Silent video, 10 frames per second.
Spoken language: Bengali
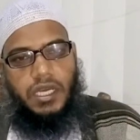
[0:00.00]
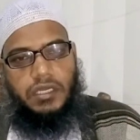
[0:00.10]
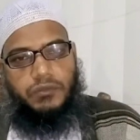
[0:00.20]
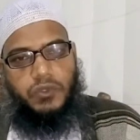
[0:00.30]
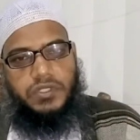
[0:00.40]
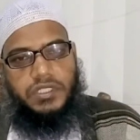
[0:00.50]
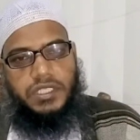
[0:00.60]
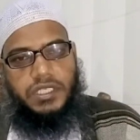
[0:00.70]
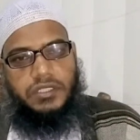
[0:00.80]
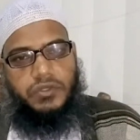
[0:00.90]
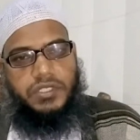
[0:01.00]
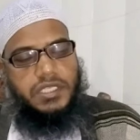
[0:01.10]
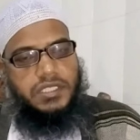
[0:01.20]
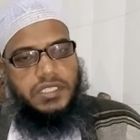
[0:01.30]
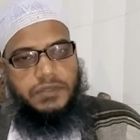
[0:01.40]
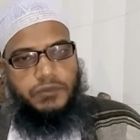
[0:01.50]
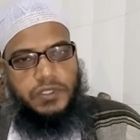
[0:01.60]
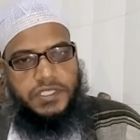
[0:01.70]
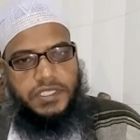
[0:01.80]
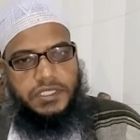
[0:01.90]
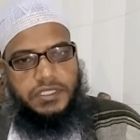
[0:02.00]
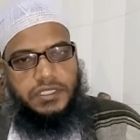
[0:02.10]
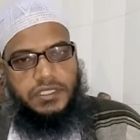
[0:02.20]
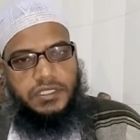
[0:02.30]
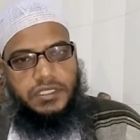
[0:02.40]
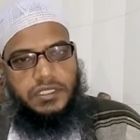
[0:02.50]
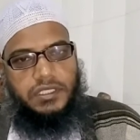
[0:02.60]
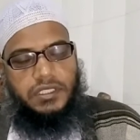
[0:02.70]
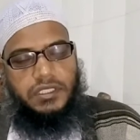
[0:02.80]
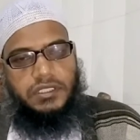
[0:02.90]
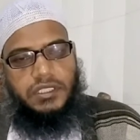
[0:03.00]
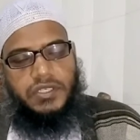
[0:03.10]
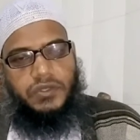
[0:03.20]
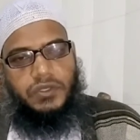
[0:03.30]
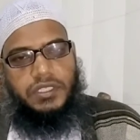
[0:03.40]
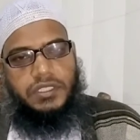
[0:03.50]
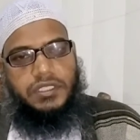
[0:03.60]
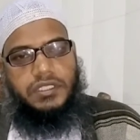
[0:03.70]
আর মূর্তিকে দুইটা জিনিস বলছি তা আসলে